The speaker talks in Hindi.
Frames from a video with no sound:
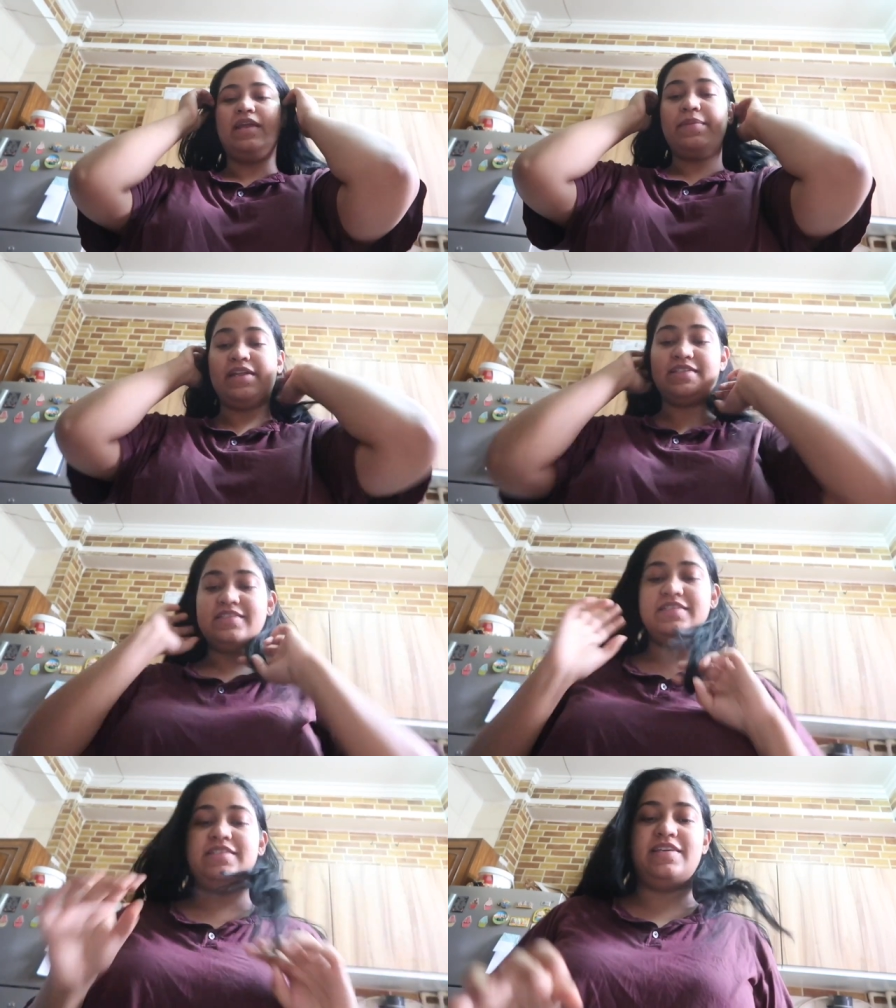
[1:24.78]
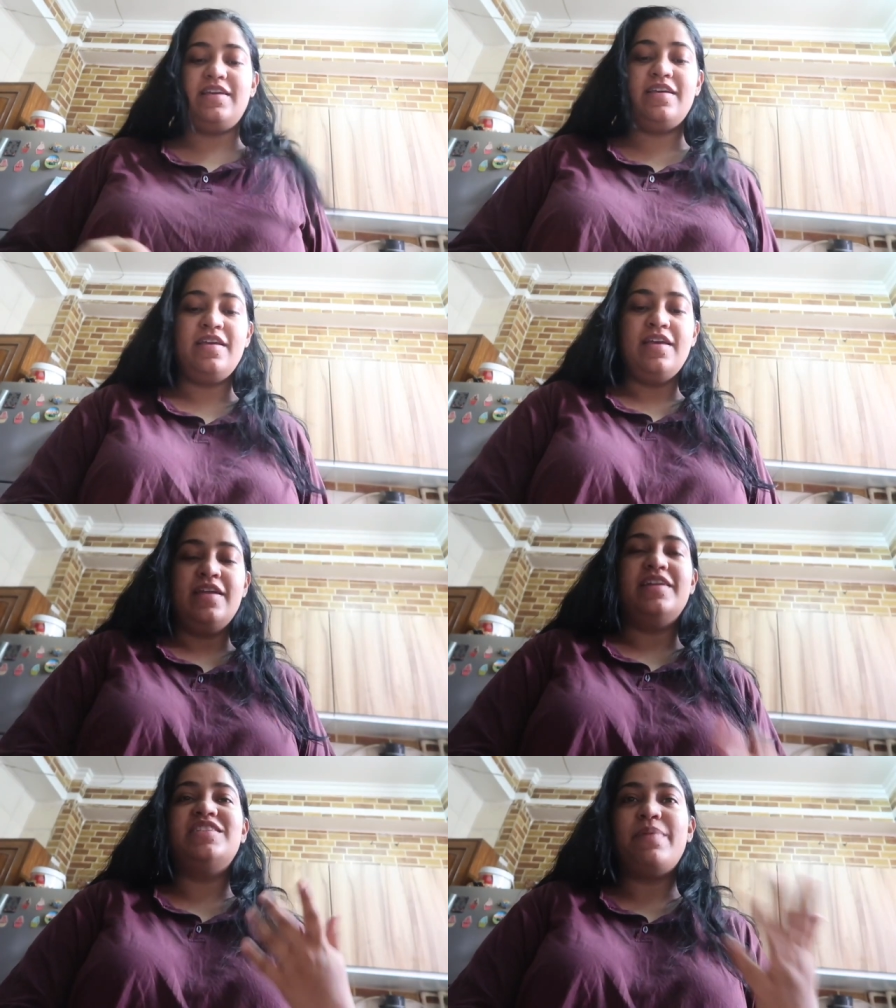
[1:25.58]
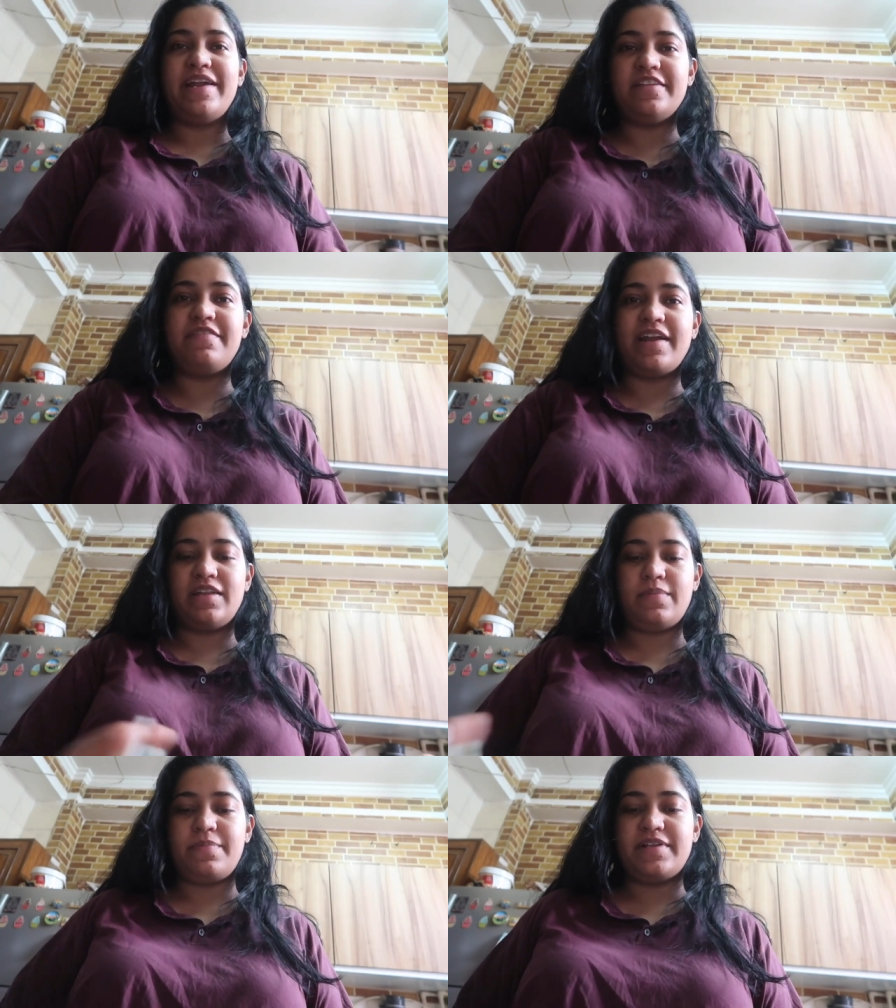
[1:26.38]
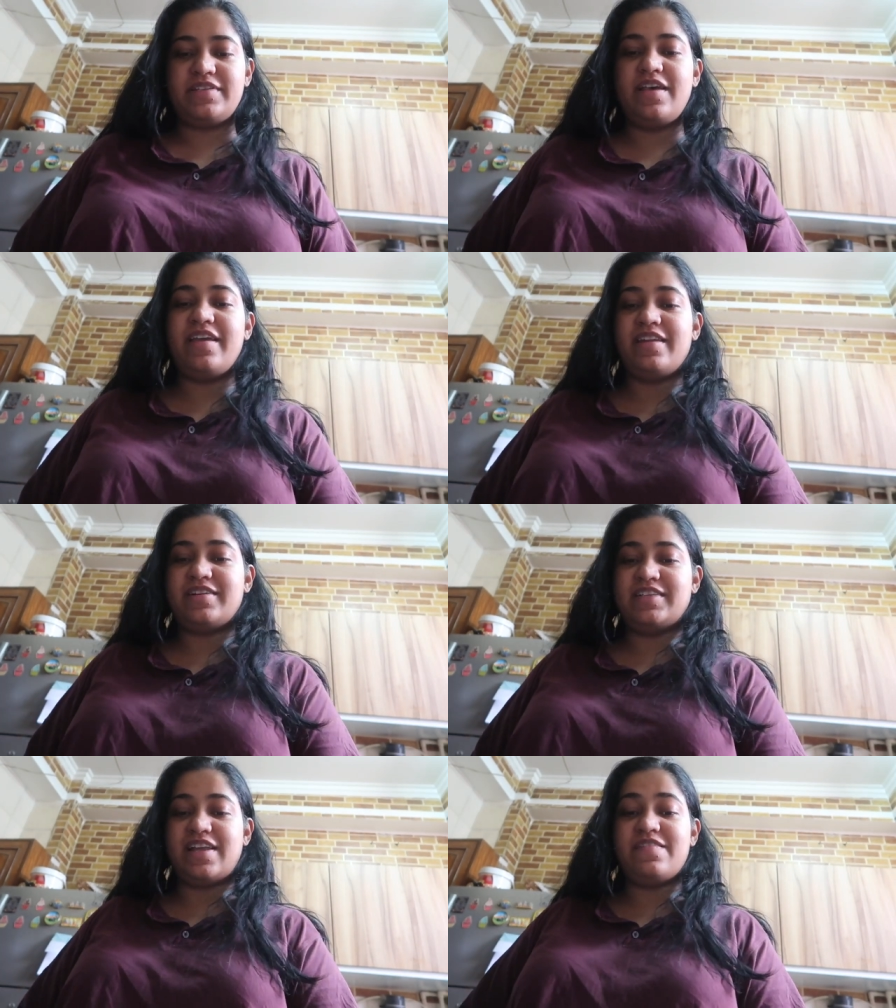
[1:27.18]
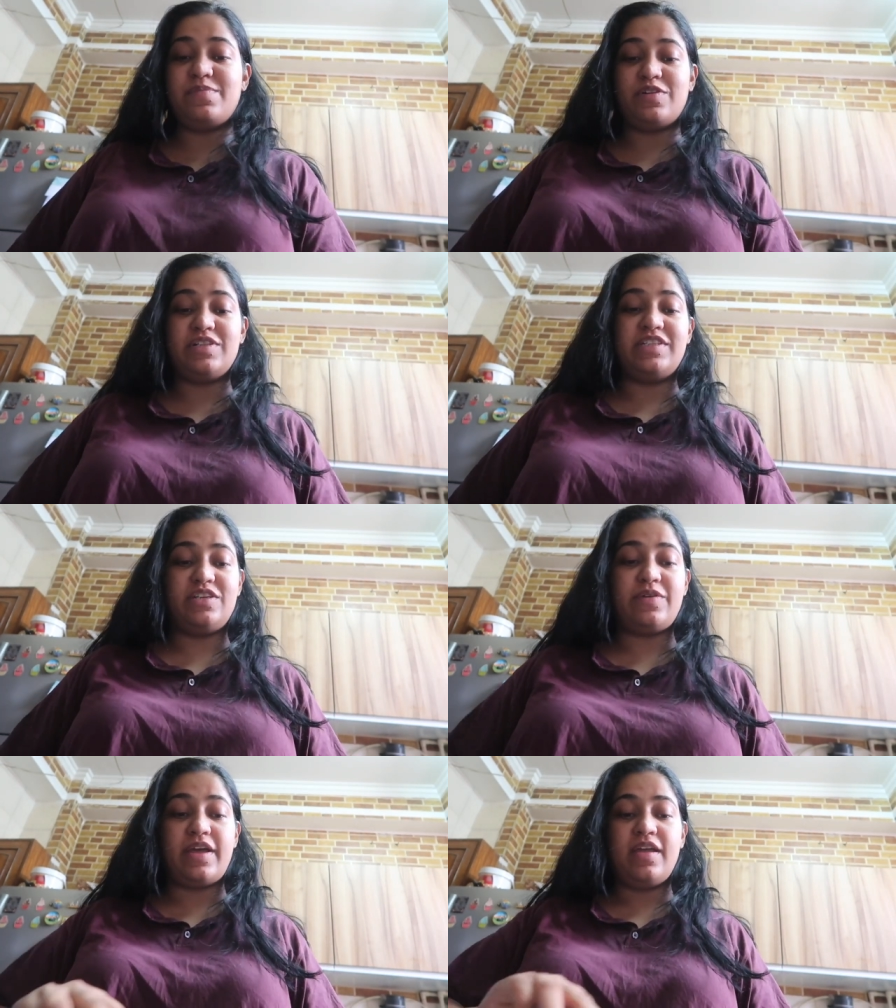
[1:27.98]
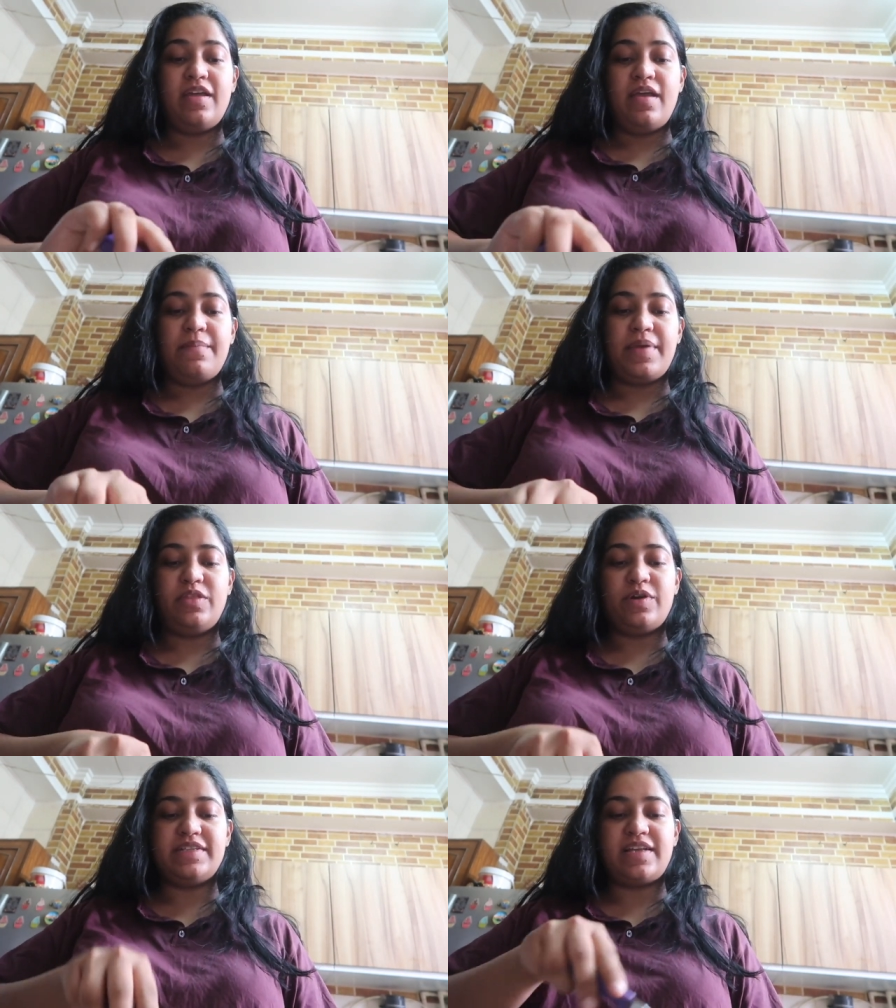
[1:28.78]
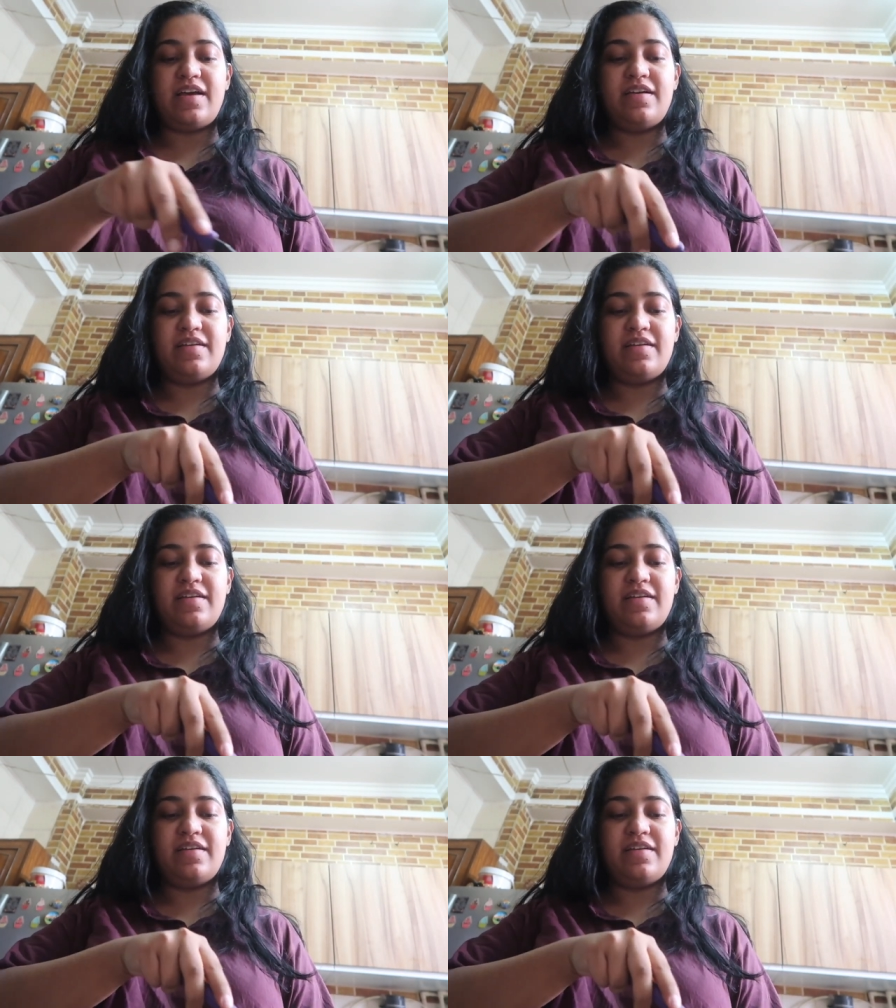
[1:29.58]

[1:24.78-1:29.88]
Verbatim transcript: ने एक बड़ी अच्छी चीज़ की डिस्पाइट द फैक्ट कि मेरे पास एनर्जी लेवल बिल्कुल ज़ीरो है मैं थोड़ा सा